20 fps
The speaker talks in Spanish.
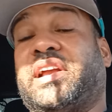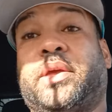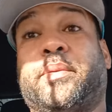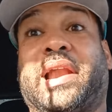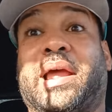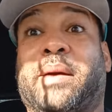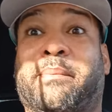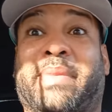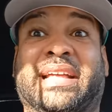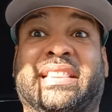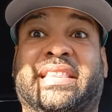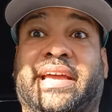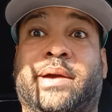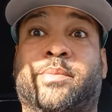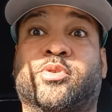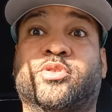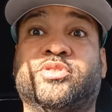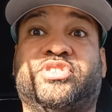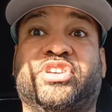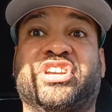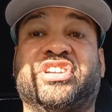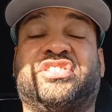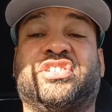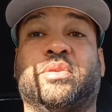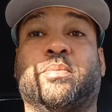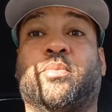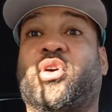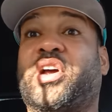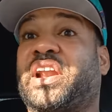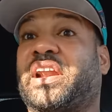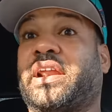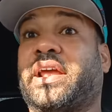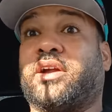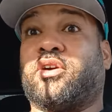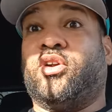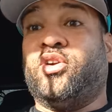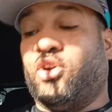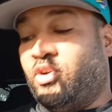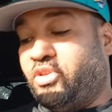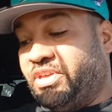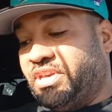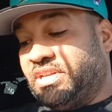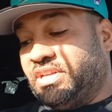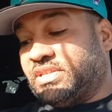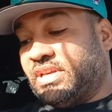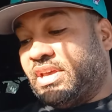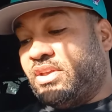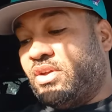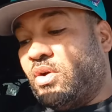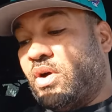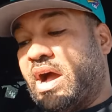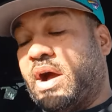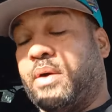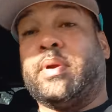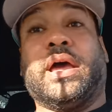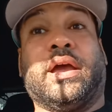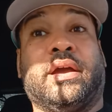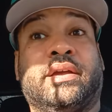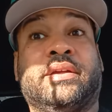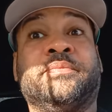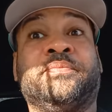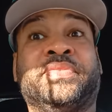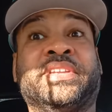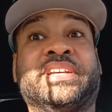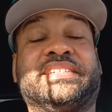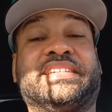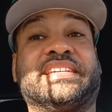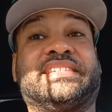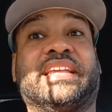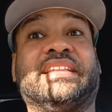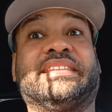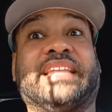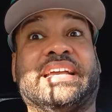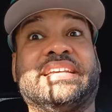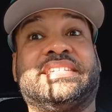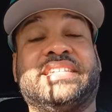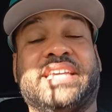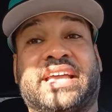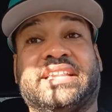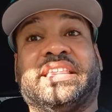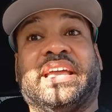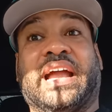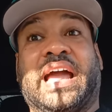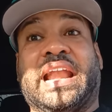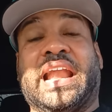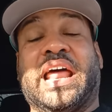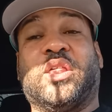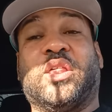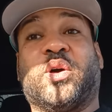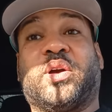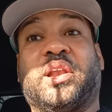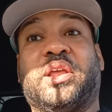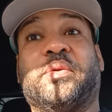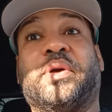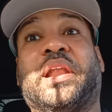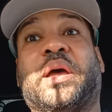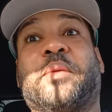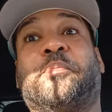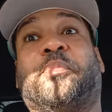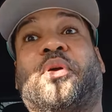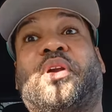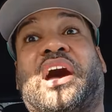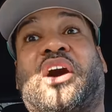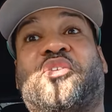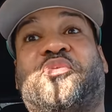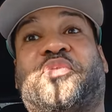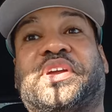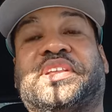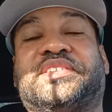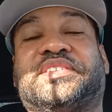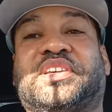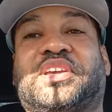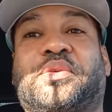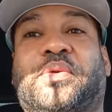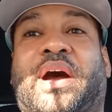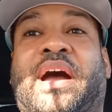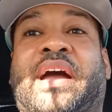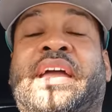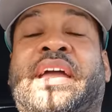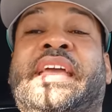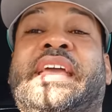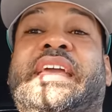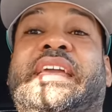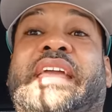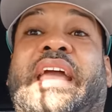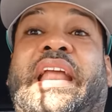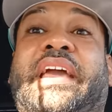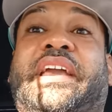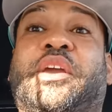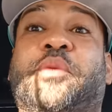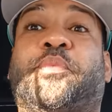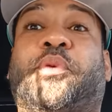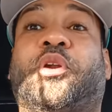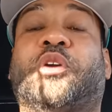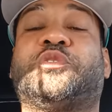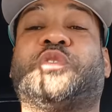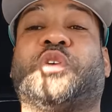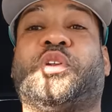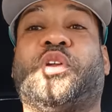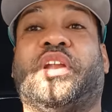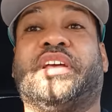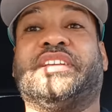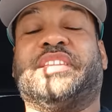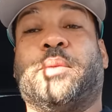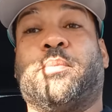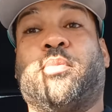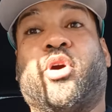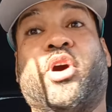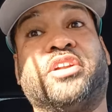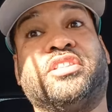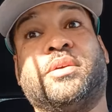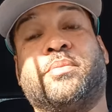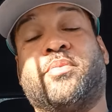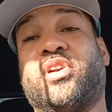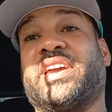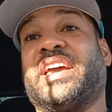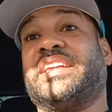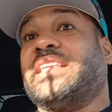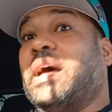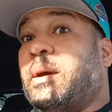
Cleveland batea muchísimo, el récord lo dice, ellos hablan. 67 ganado Cleveland por la ofensiva y el equipo de los Orioles de Baltimore, que